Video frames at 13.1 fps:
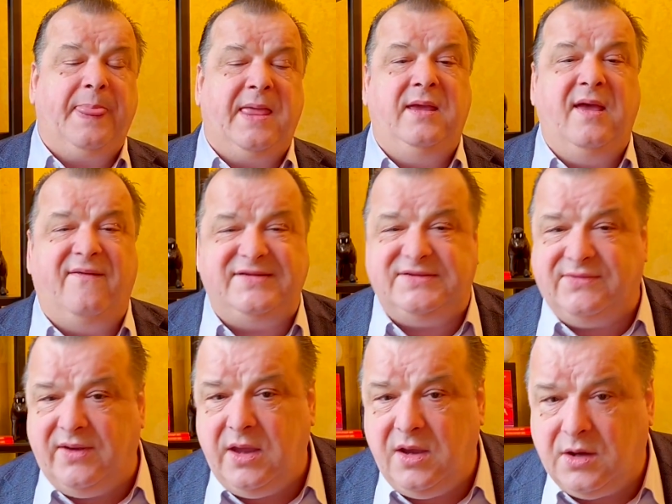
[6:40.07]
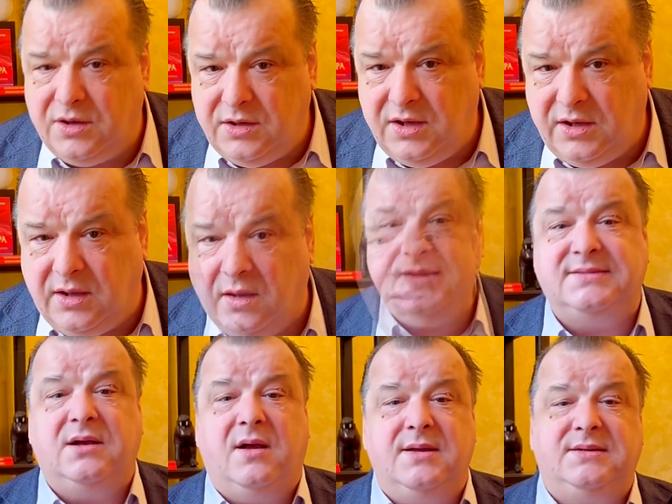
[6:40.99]
Я в своей книге
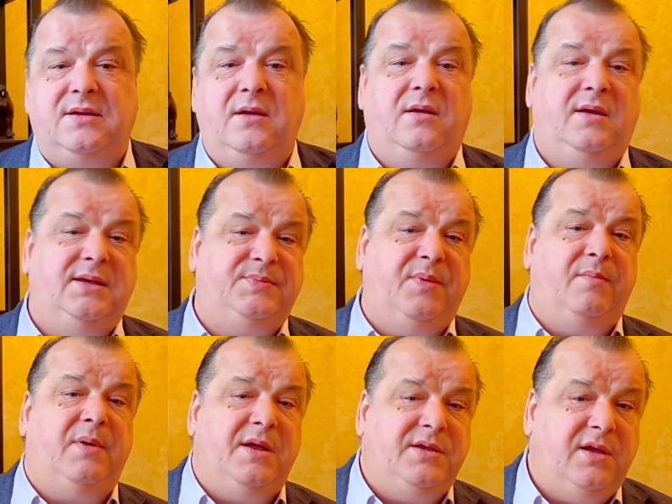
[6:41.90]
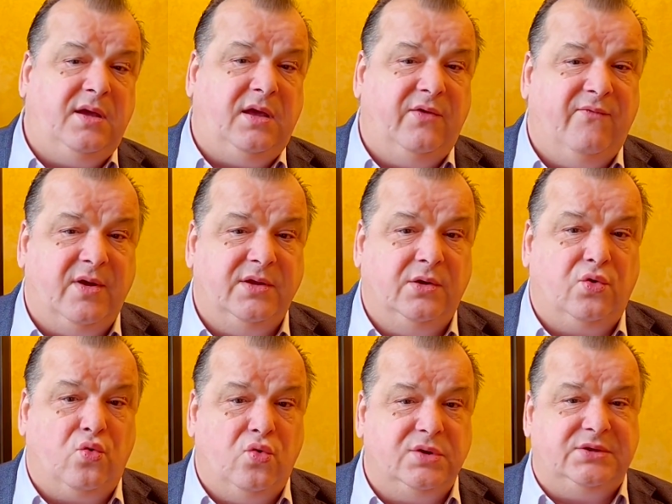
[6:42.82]
«Сказки из библиотеки Ивана
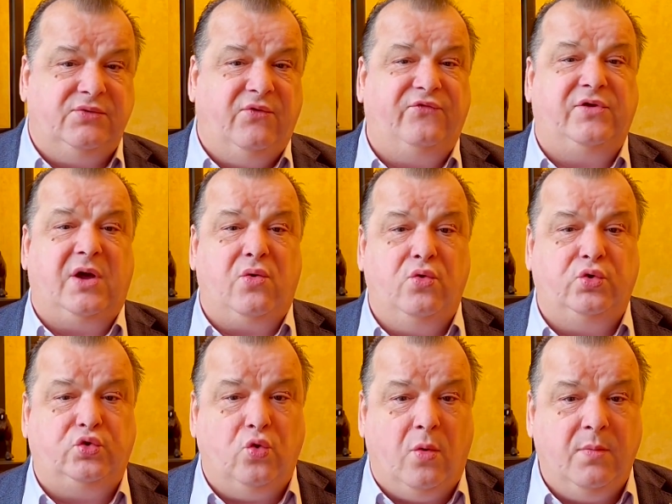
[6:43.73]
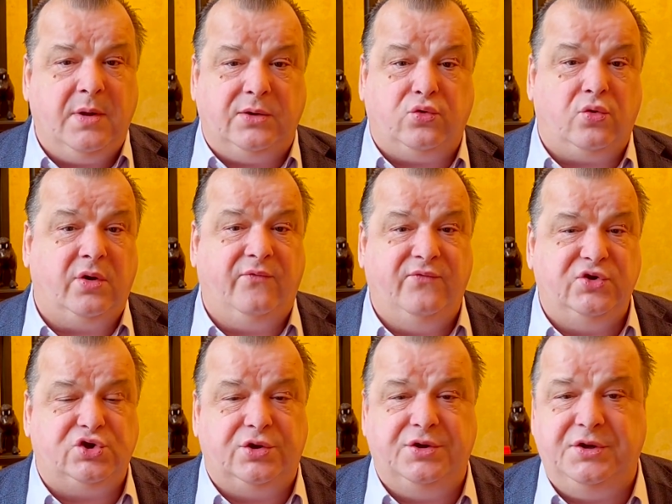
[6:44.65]
Грозного», второй том, который
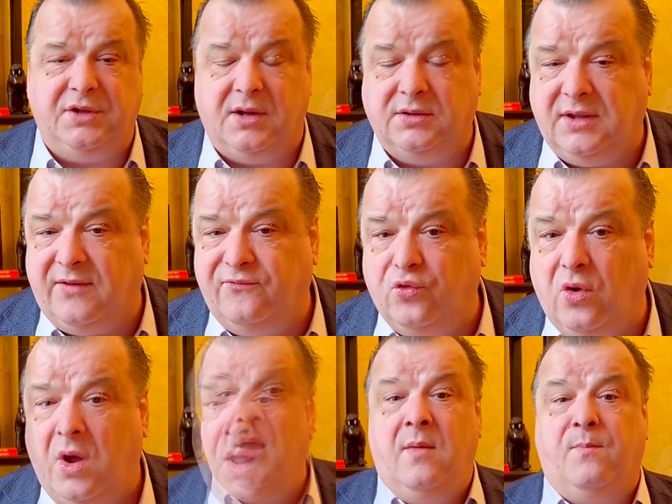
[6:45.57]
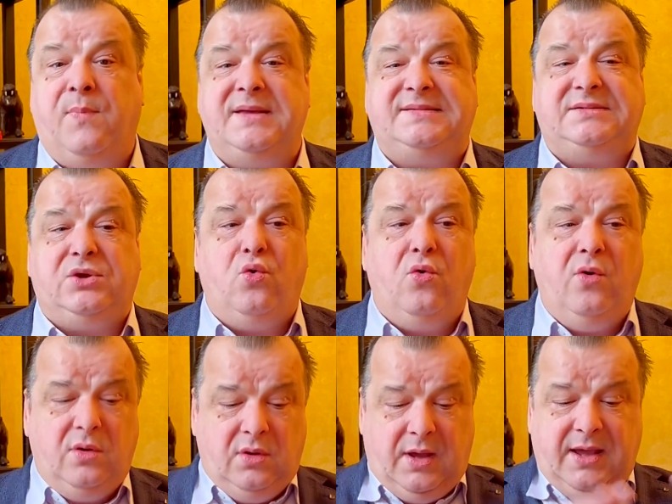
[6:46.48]
вышел не так давно,
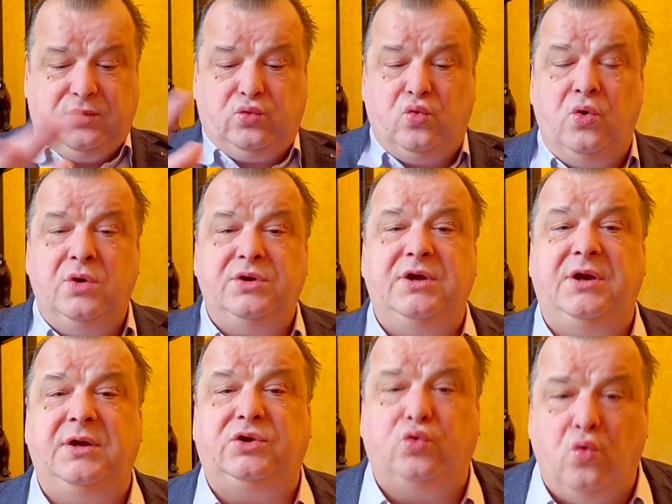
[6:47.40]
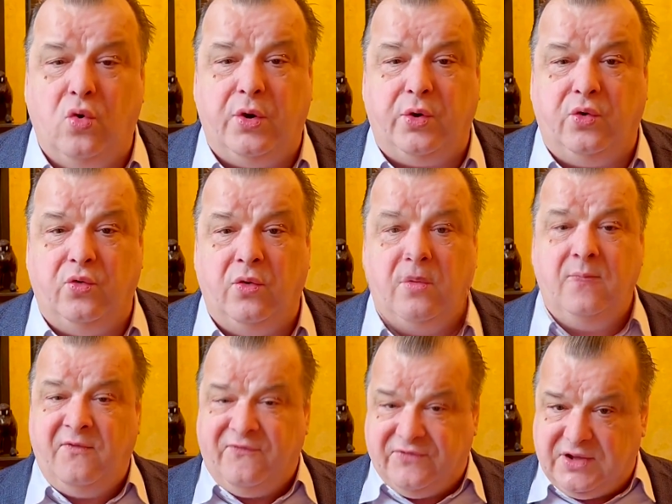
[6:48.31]
построил эту территорию
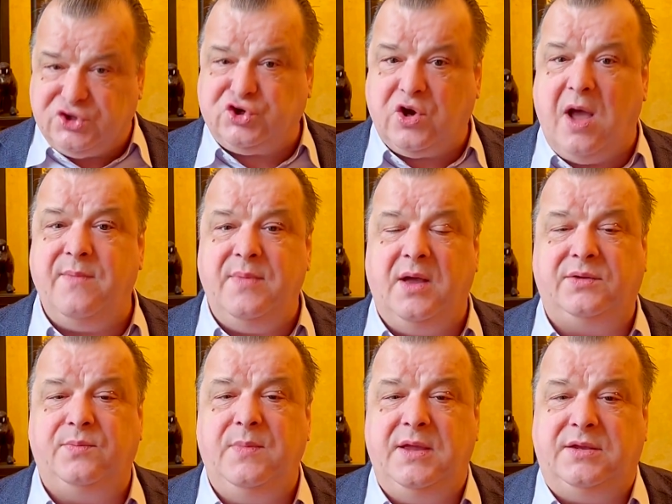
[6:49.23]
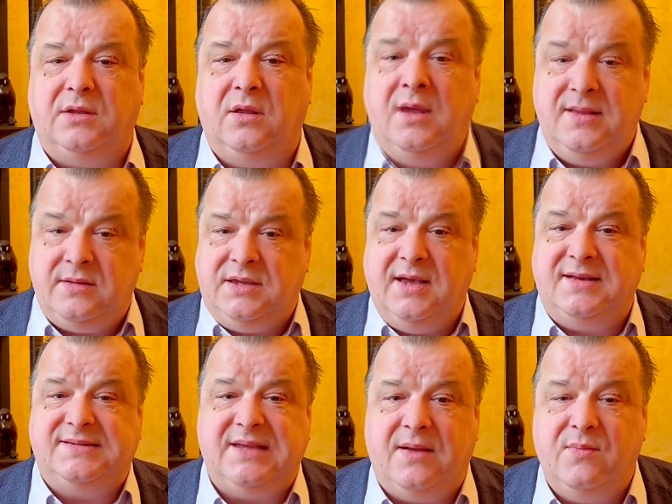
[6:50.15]
флажками отметила тех
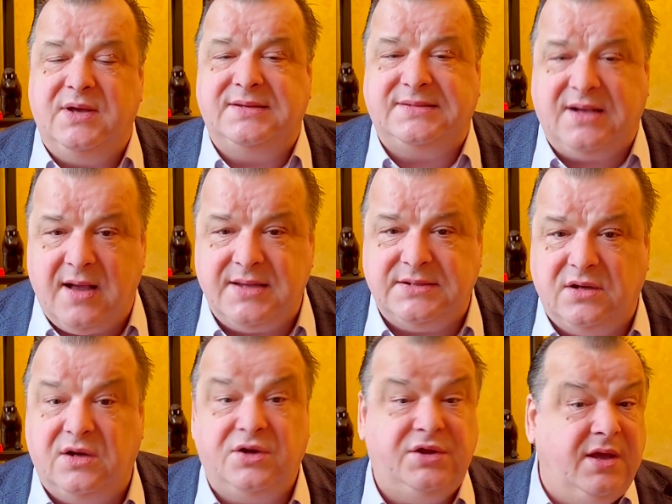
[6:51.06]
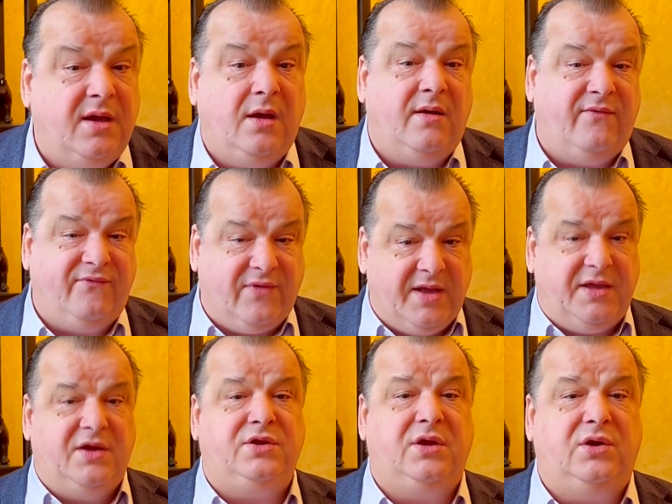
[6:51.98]
самых сказок, где, в
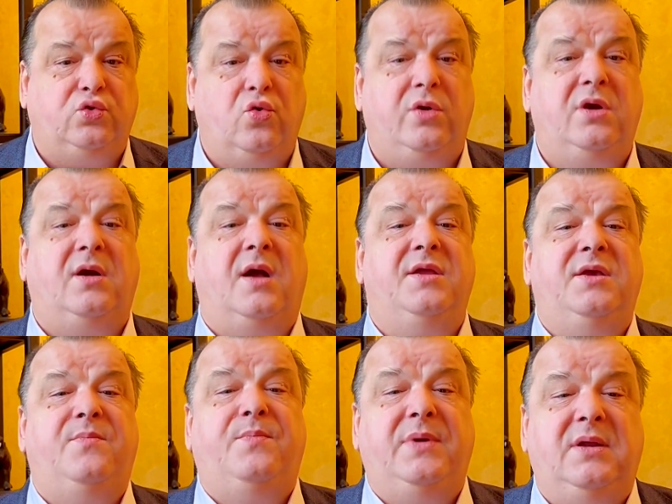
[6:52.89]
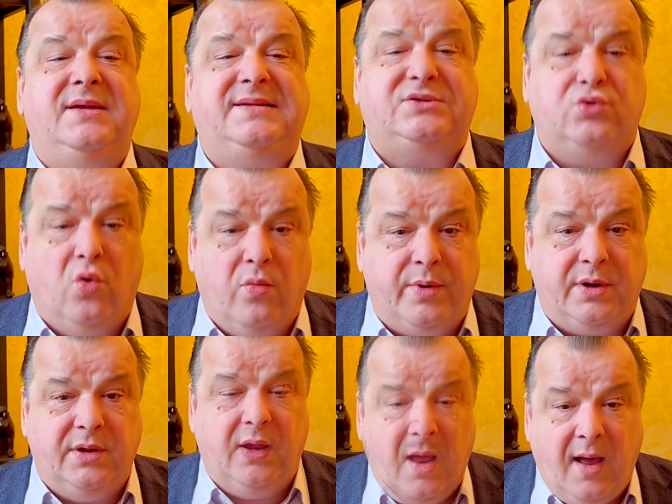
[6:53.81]
каких территориях они были
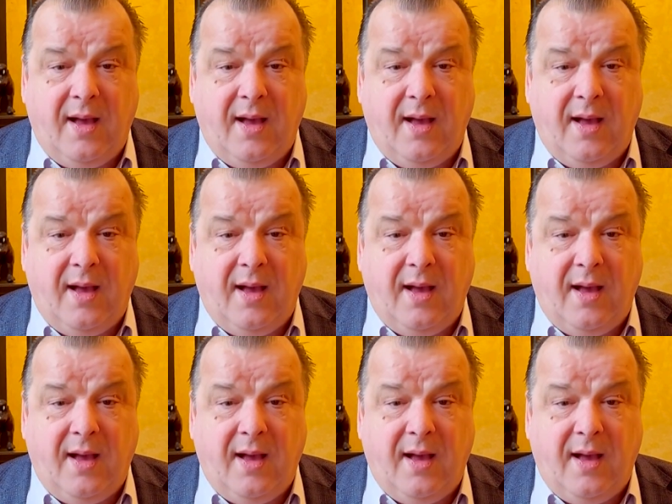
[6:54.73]
собраны.